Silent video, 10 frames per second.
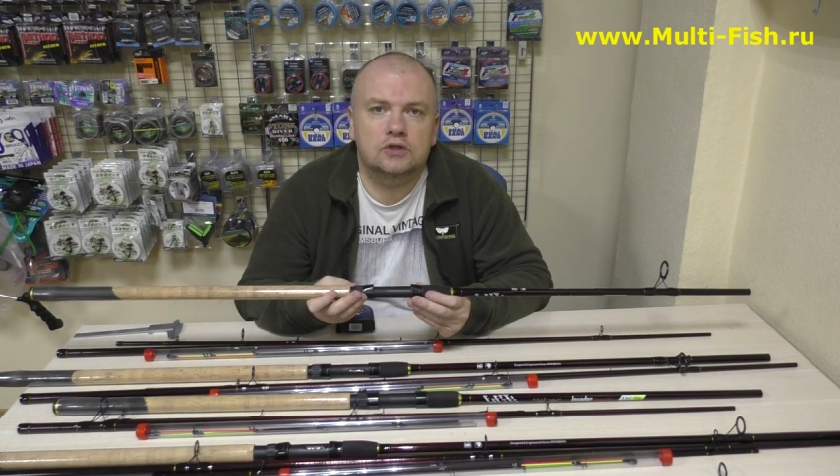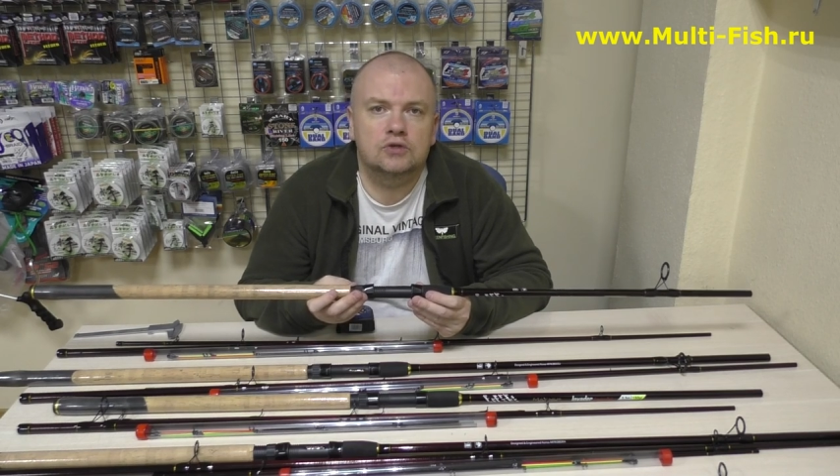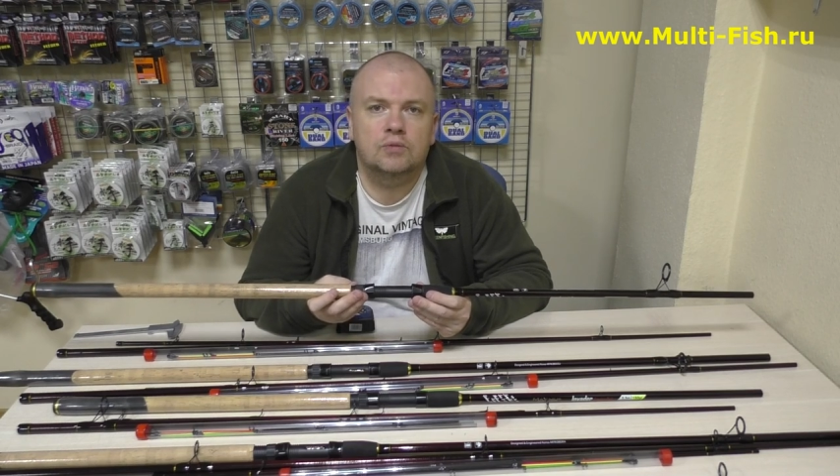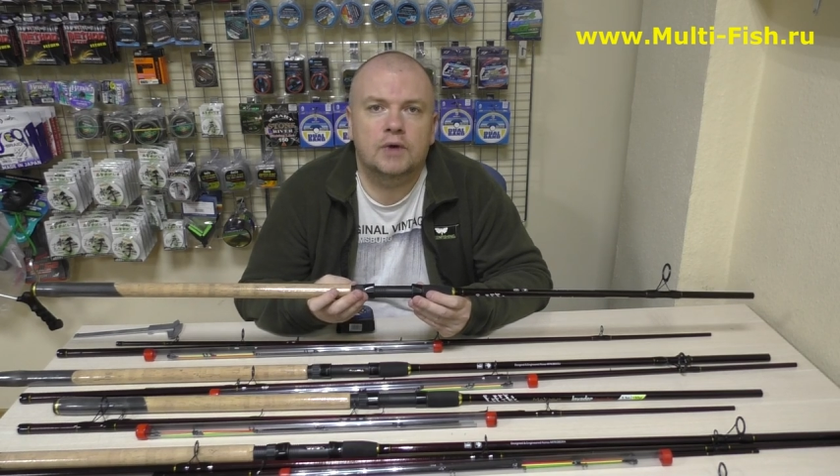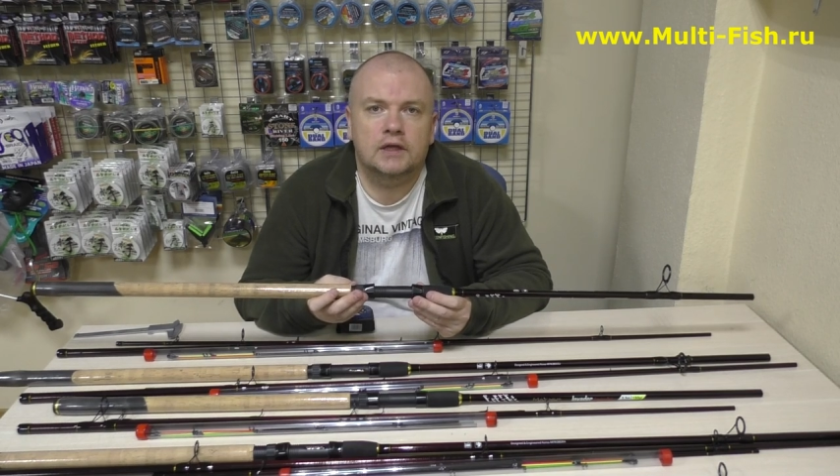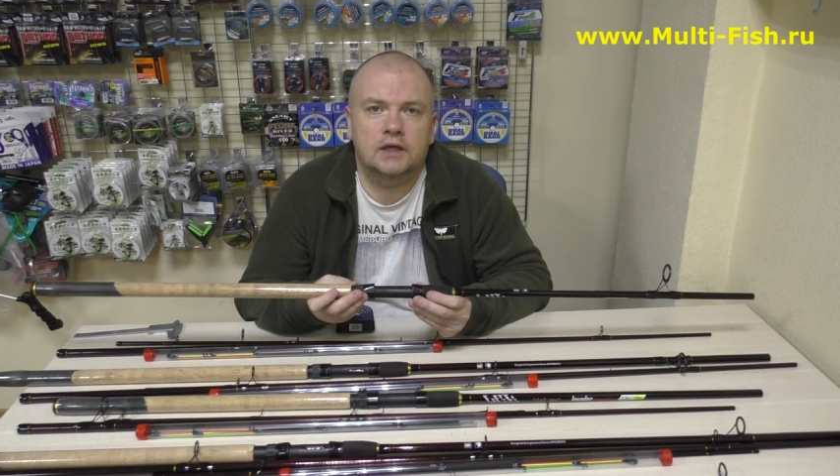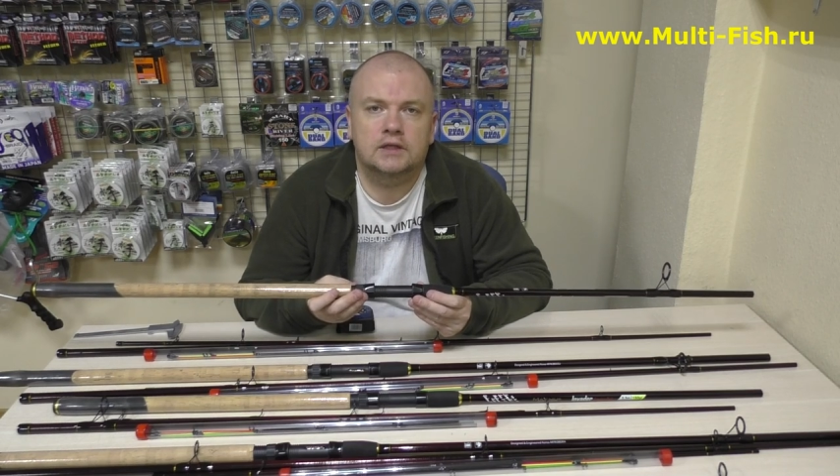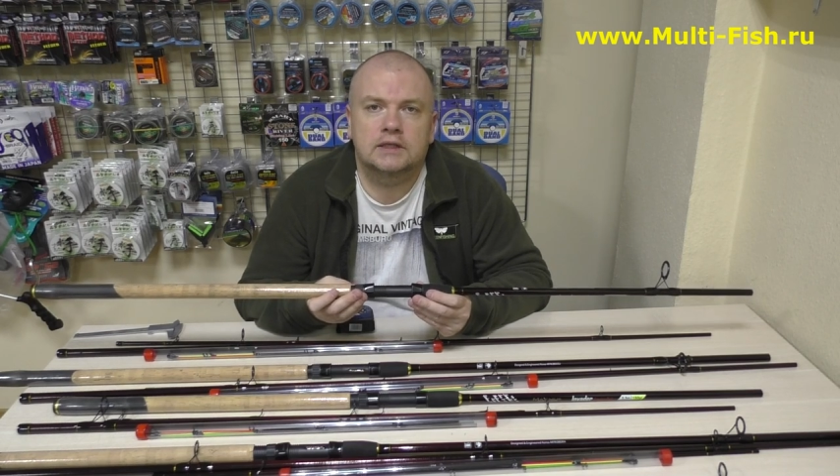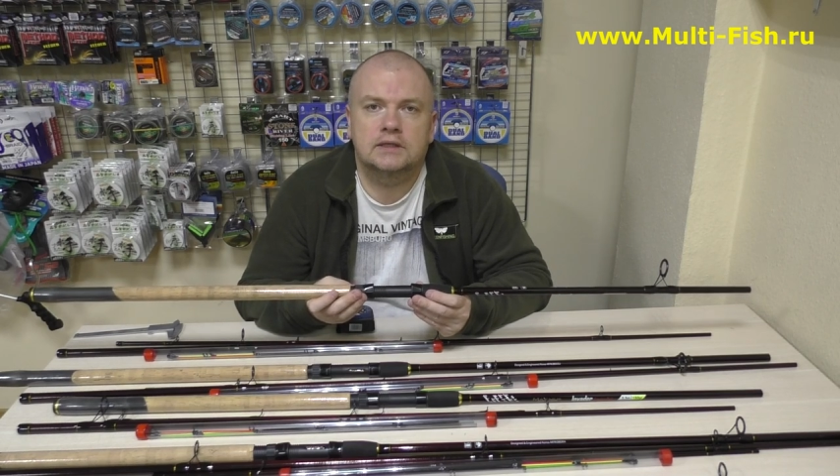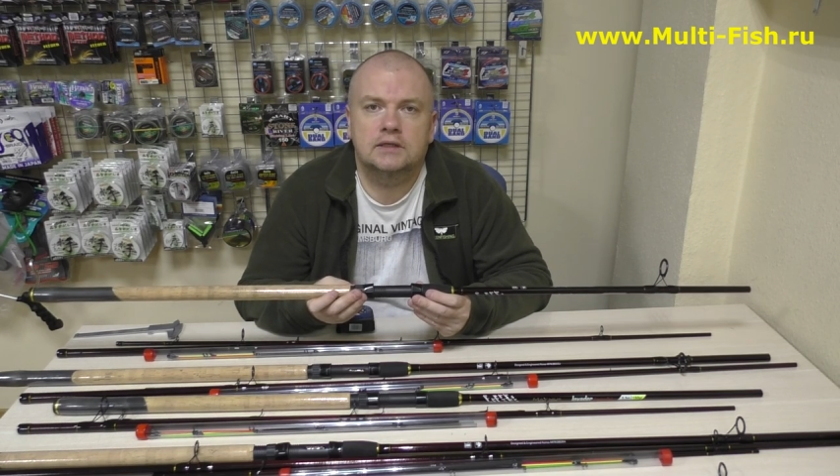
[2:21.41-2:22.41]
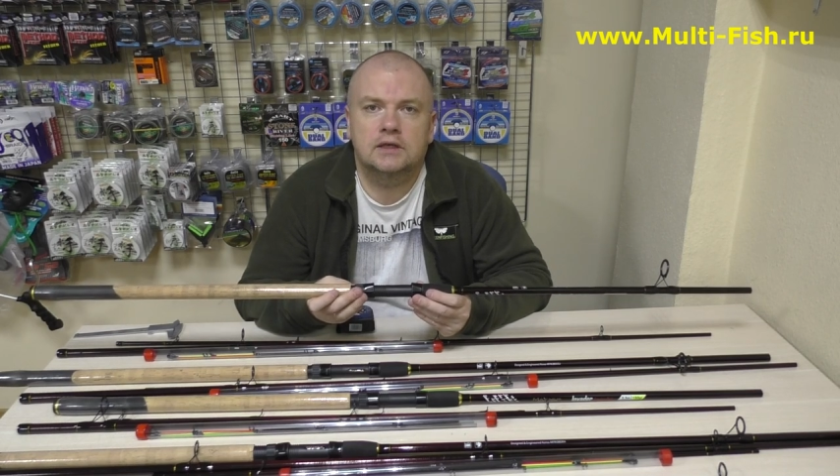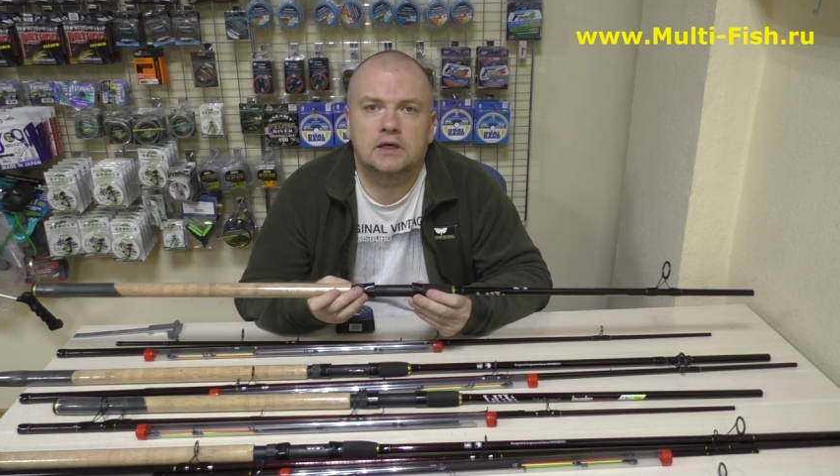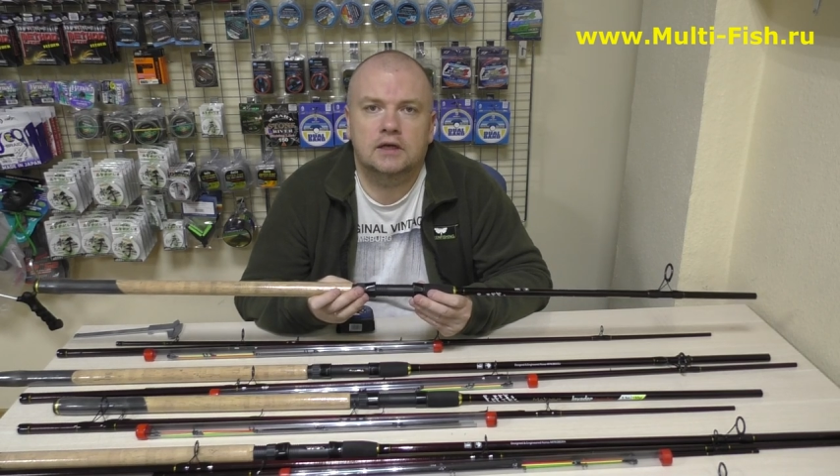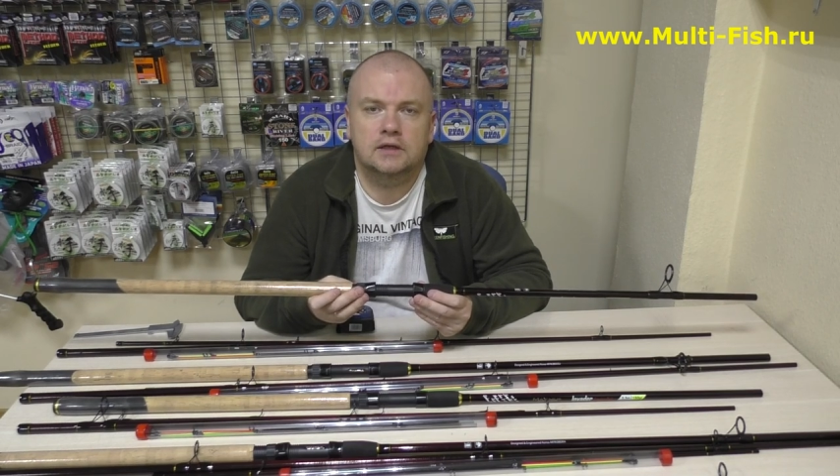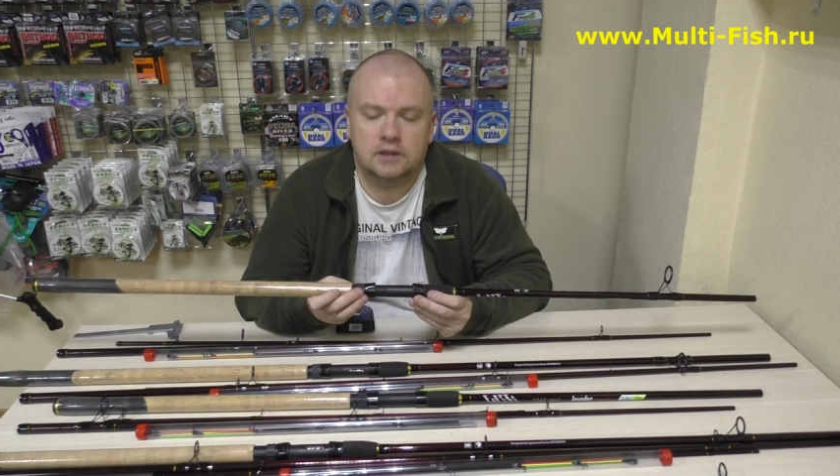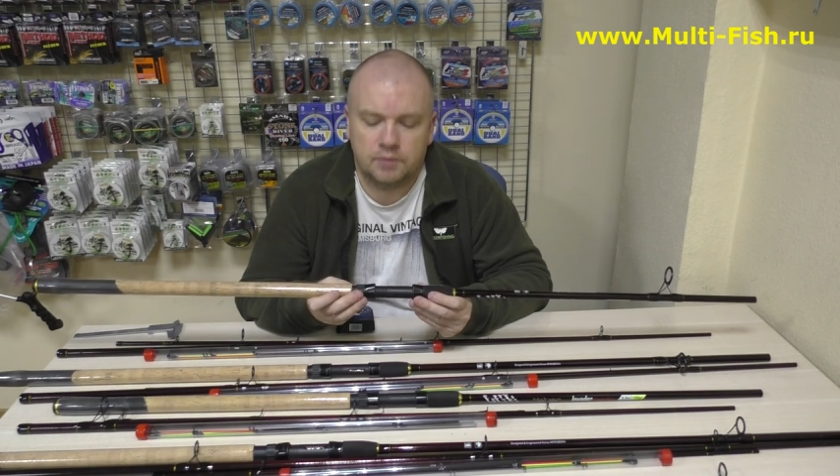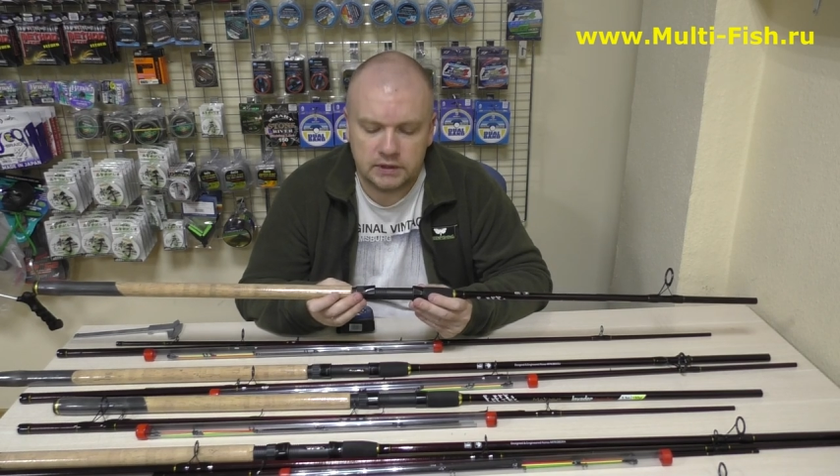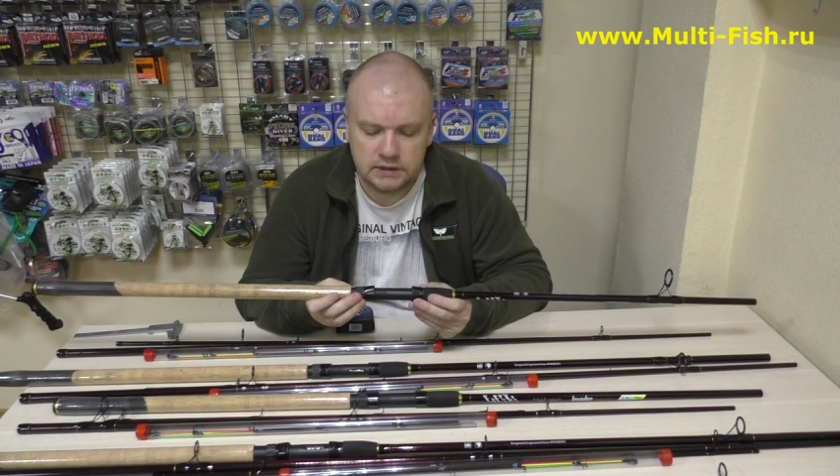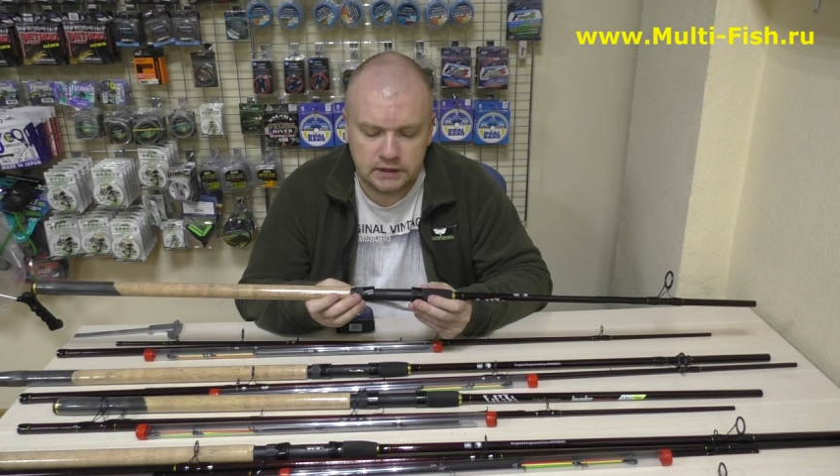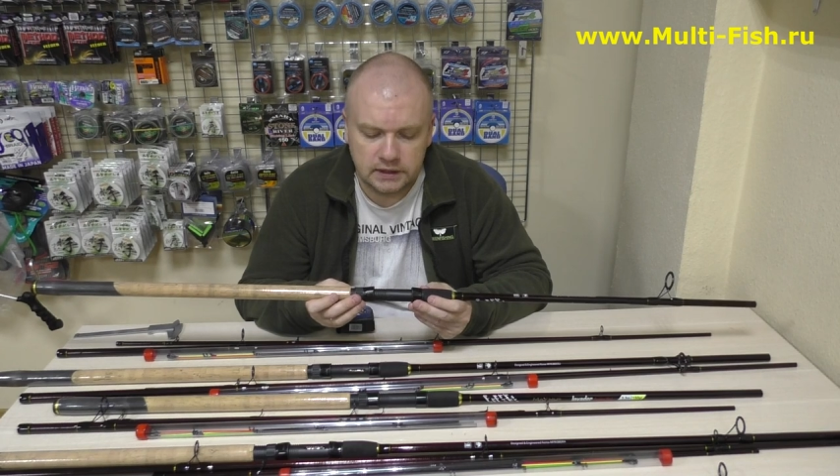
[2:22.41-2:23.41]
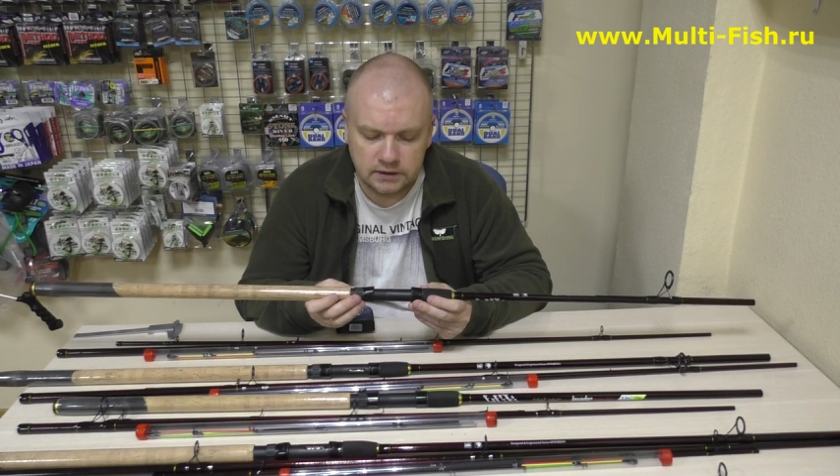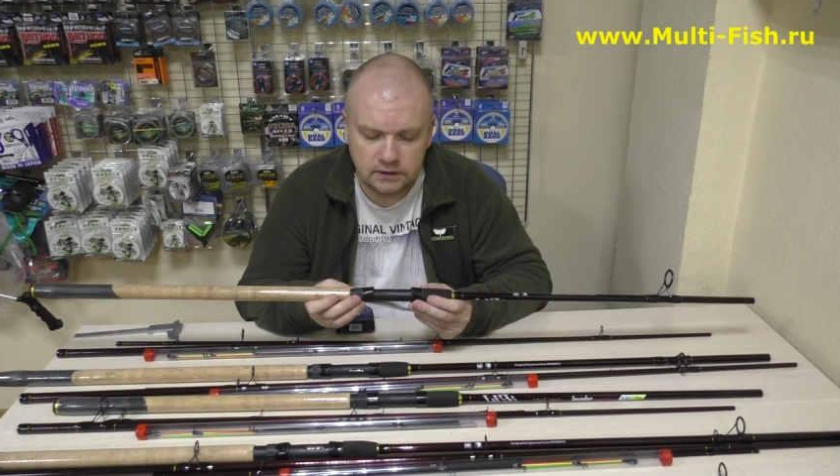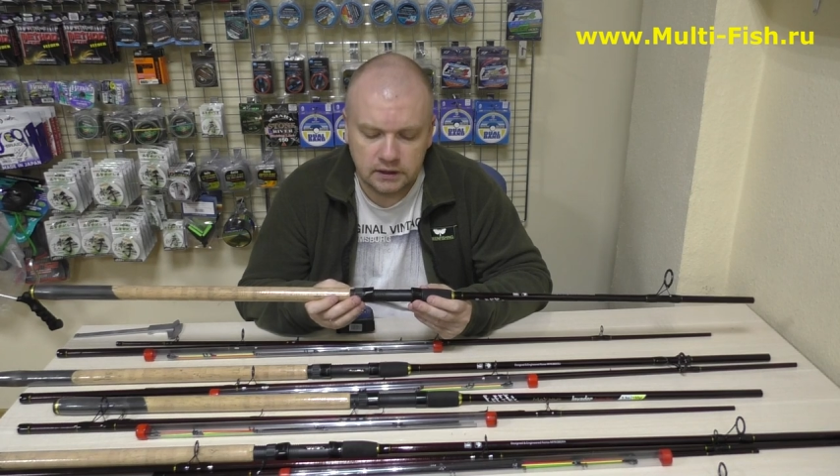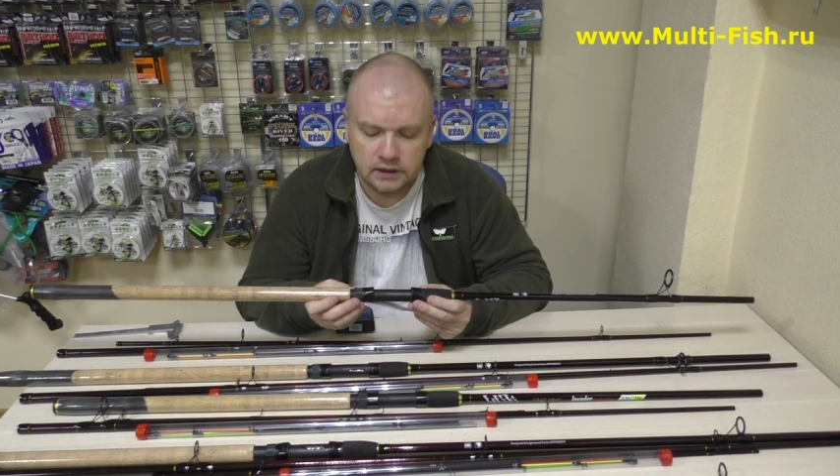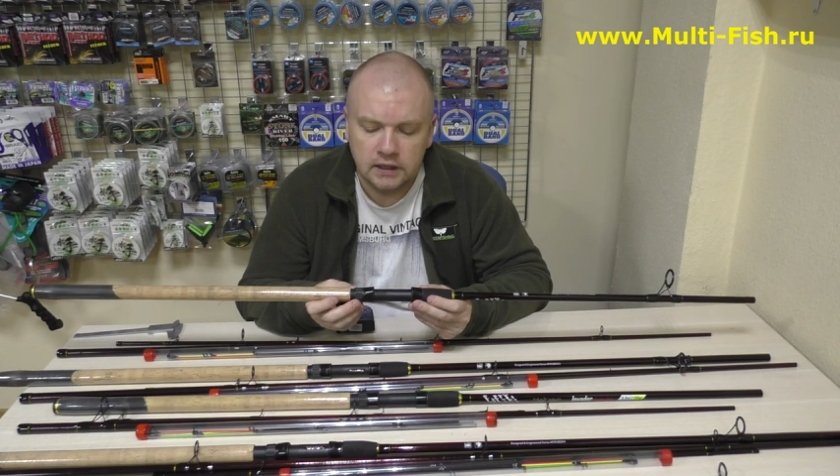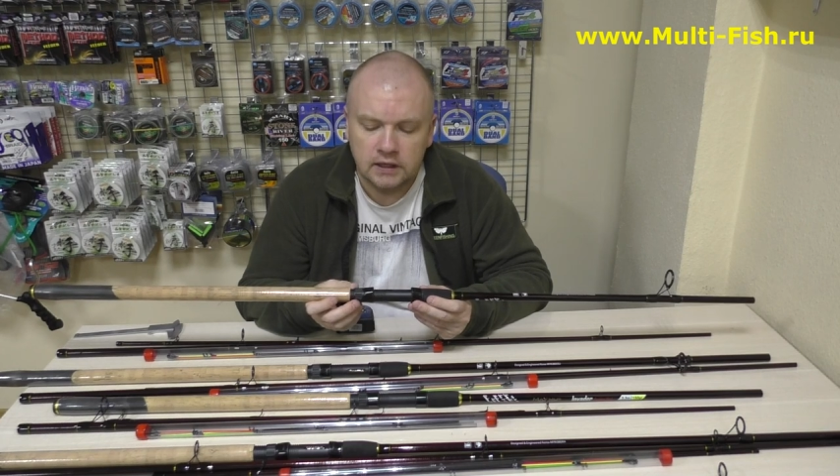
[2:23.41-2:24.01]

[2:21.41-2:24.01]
что когда-то с ней когда-то происходило.